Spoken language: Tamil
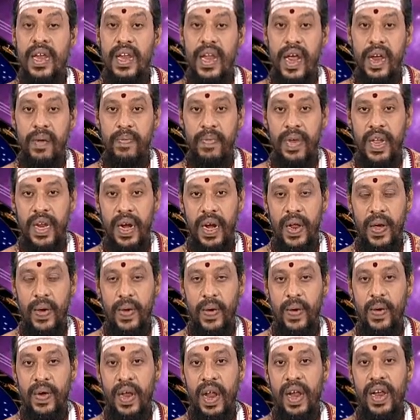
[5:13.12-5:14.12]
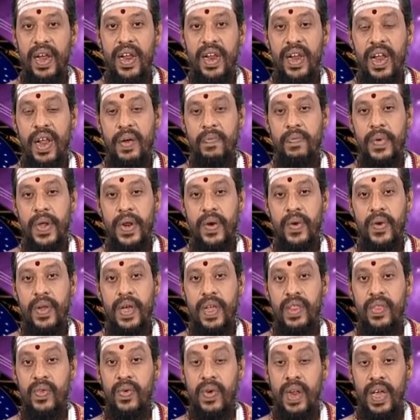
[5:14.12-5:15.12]
நன்மை நடக்கும் நல்ல நண்பர்களுடைய
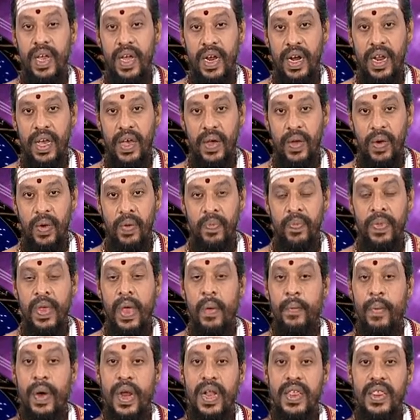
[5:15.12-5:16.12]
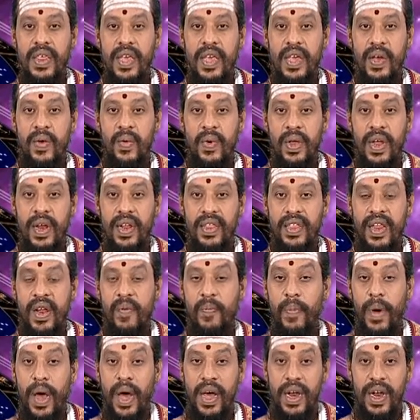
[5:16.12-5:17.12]
துணை கிடைக்கும் பணி செய்யக்கூடிய இடத்துல
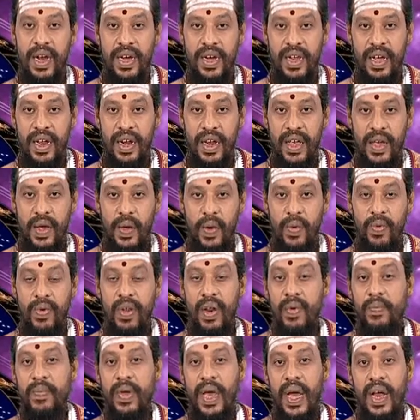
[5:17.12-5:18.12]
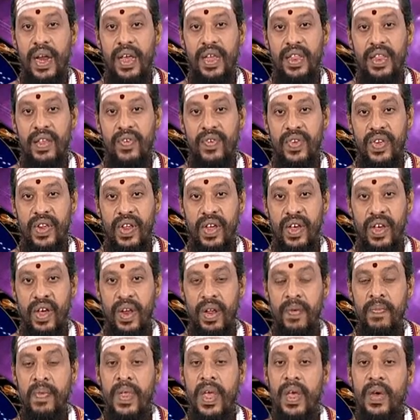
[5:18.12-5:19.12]
பாராட்டு கிடைக்கும் விரும்பிய அனைத்து
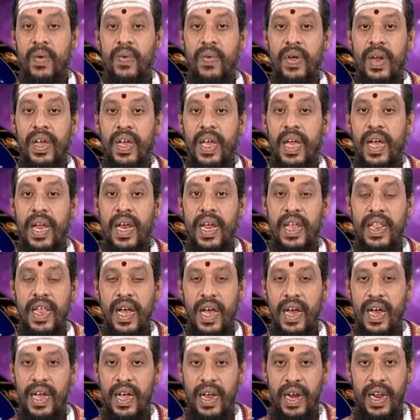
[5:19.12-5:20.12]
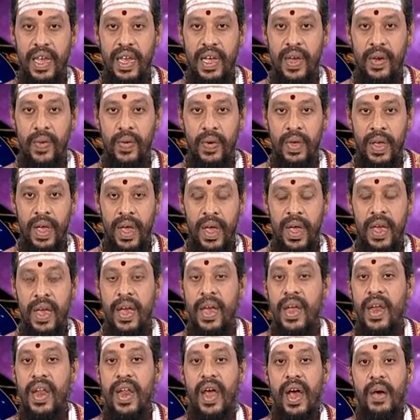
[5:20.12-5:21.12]
விஷயங்களும் உங்களுக்கு எளிதாக கிடைக்கக்கூடிய
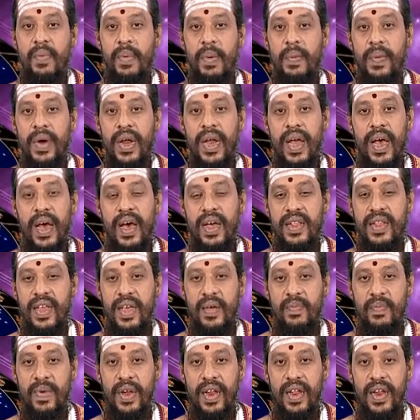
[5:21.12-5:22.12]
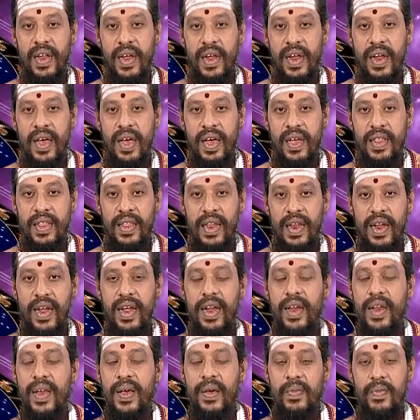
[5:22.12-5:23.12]
லாபமான ஆதாயமான நாளாக இந்த நாள்
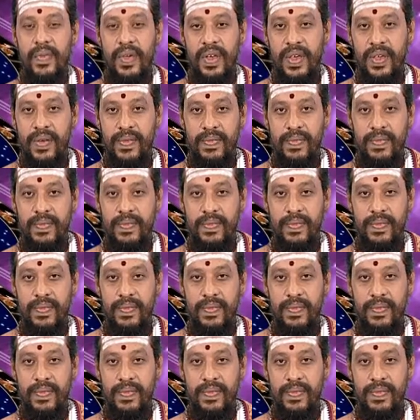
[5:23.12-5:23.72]
அமையும்